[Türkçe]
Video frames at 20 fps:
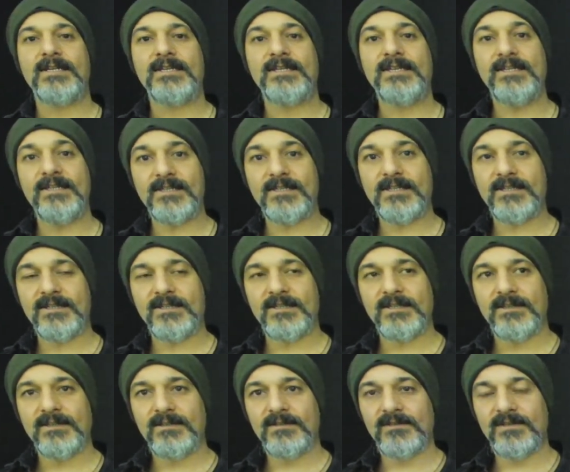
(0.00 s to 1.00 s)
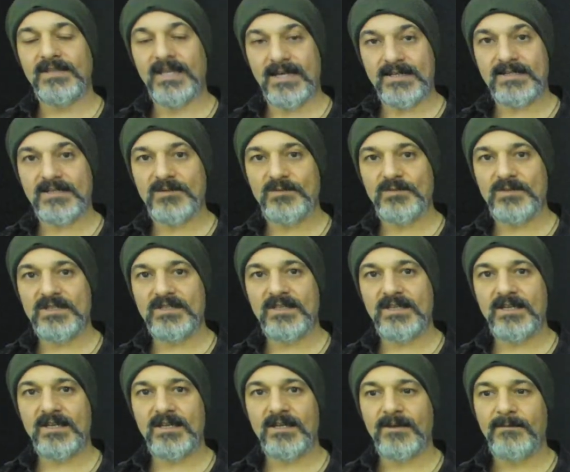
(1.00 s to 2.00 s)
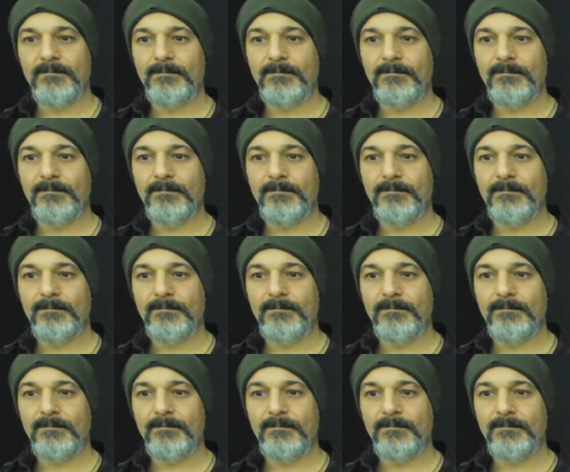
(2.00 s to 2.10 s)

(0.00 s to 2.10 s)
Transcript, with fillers: ilk dersimizde